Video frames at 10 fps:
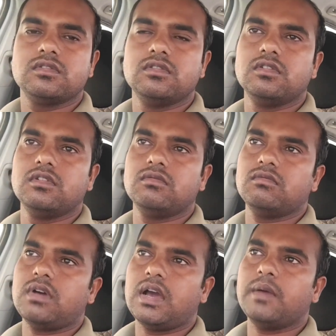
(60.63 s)
तो
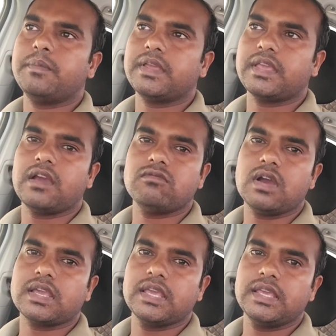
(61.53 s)
वहाँ पे क्या
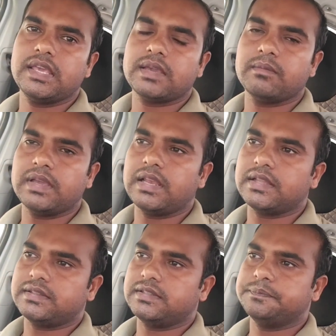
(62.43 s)
हुआ कि एक
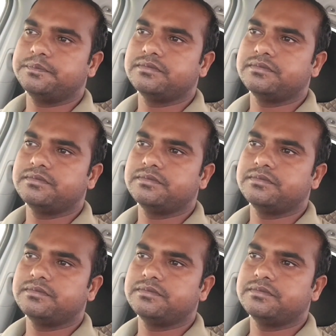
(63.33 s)
महिला थी